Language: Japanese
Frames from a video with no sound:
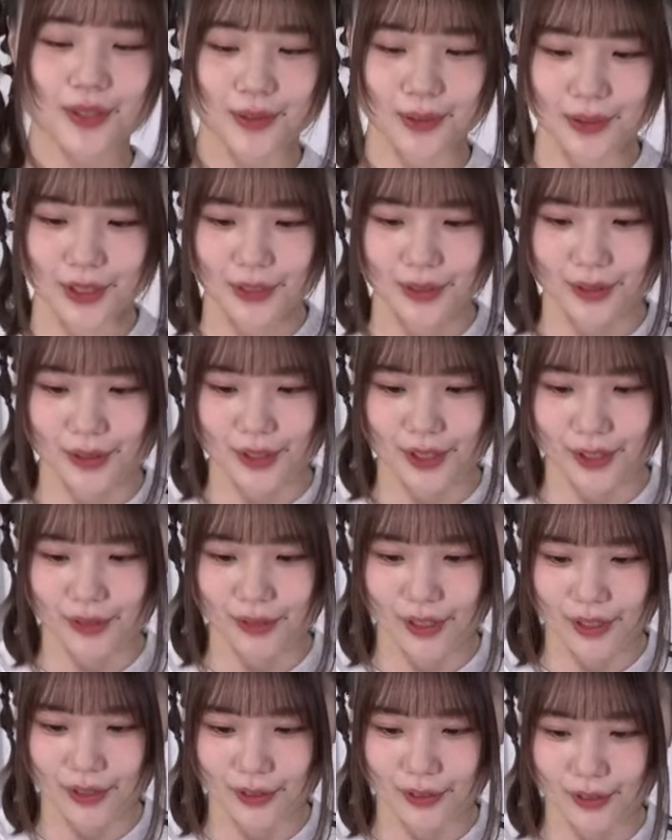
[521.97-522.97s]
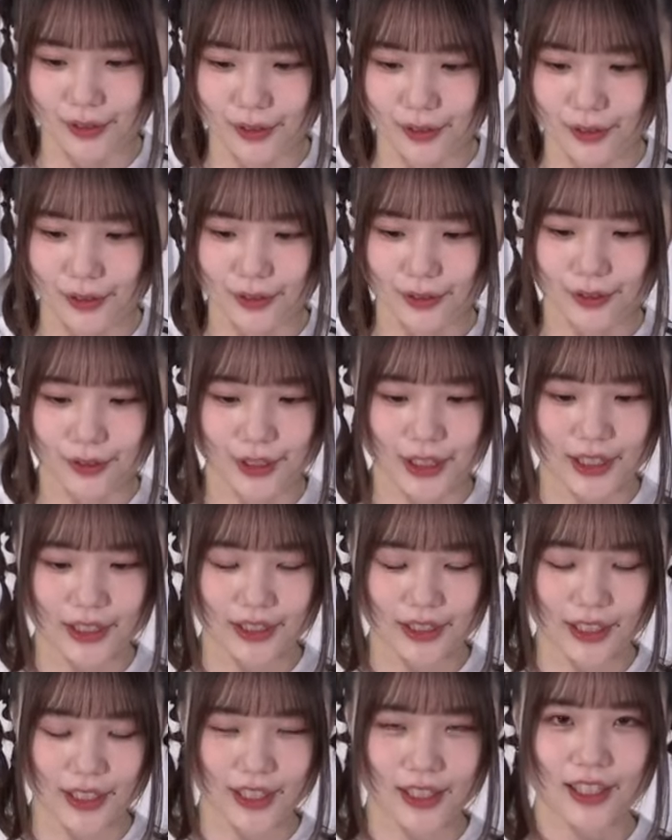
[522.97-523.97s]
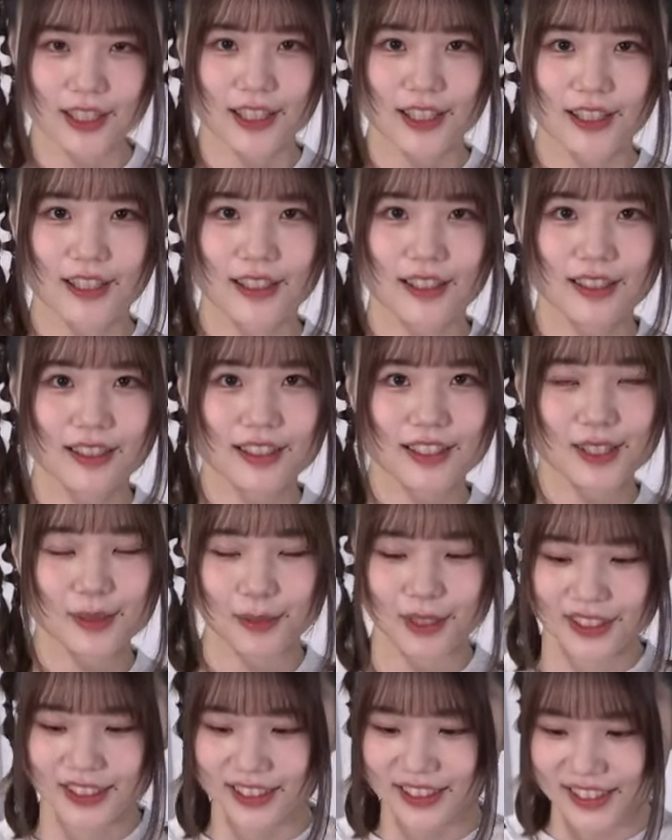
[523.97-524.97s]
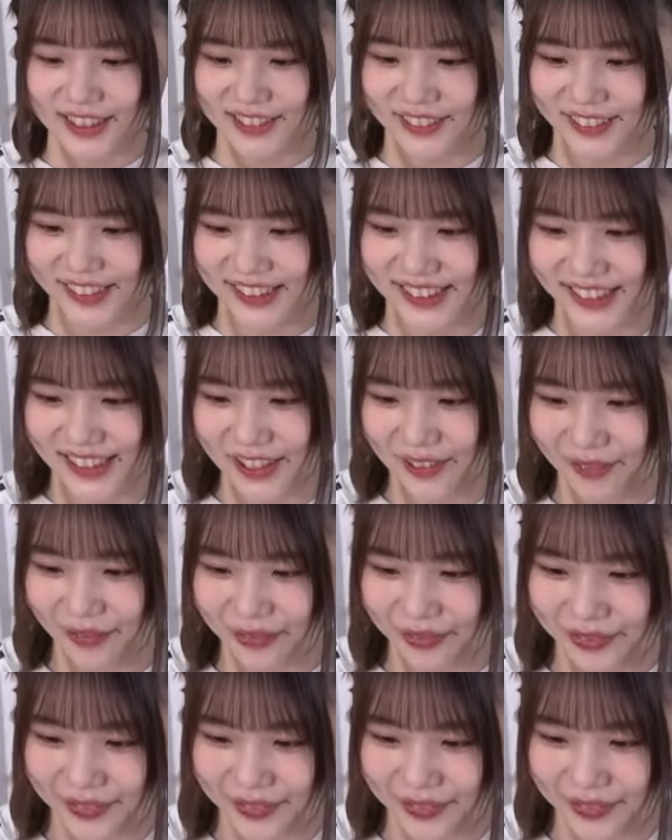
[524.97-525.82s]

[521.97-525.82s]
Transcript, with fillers: そんなルーチンワーク増やしてしまったんですね私が。